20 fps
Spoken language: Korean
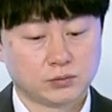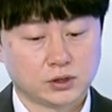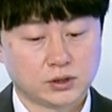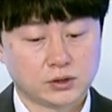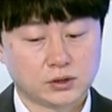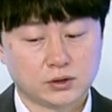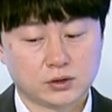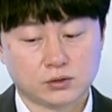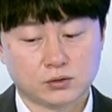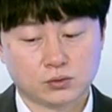
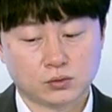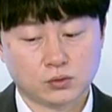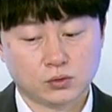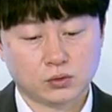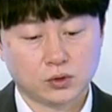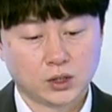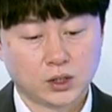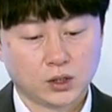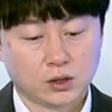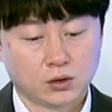
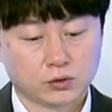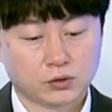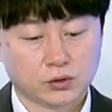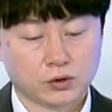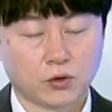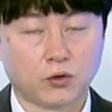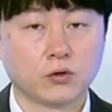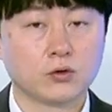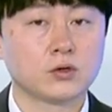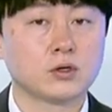시장에서도 어떤
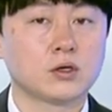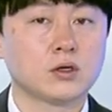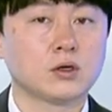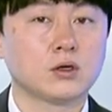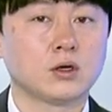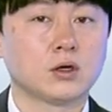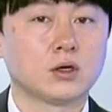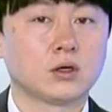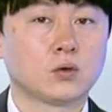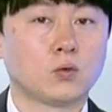
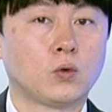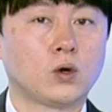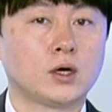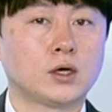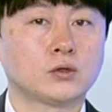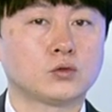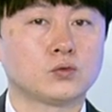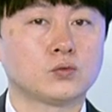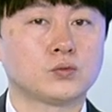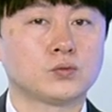
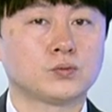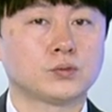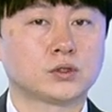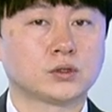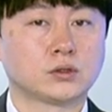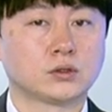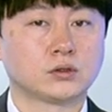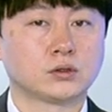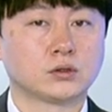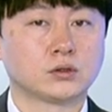경기와
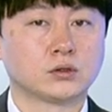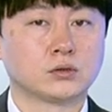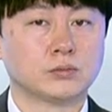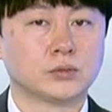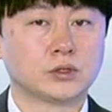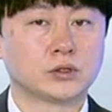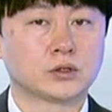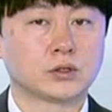좀그